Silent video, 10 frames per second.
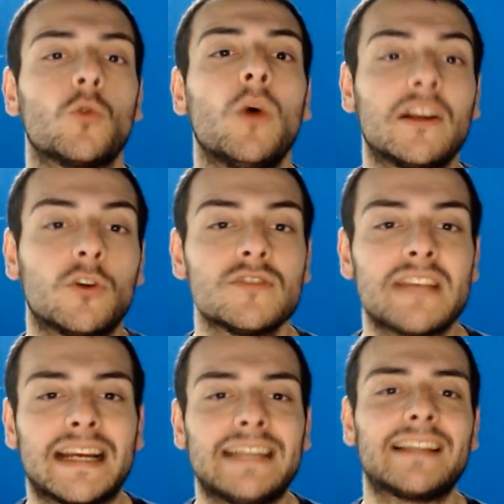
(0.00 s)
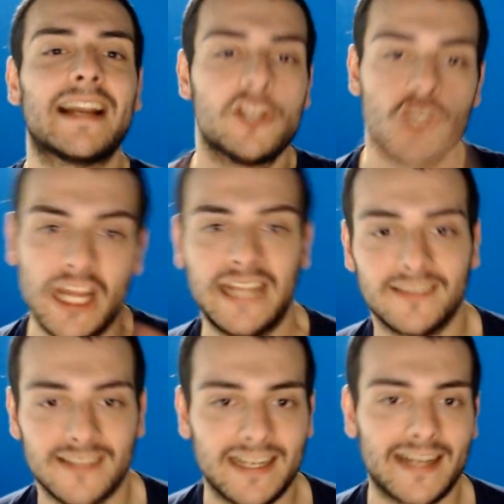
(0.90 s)
qualcosa che
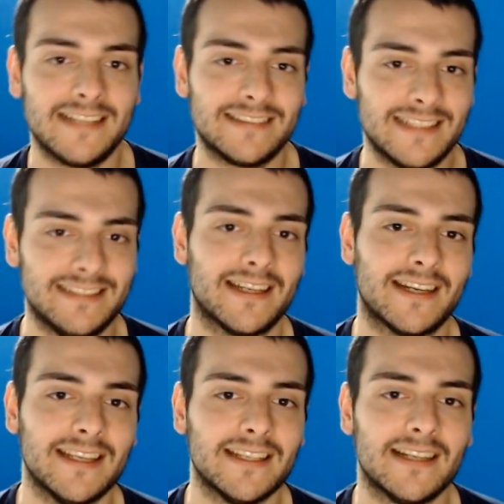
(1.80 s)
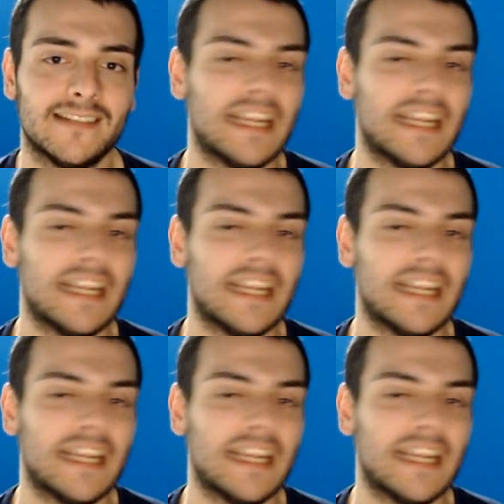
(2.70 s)
trascenda la realtà terrena,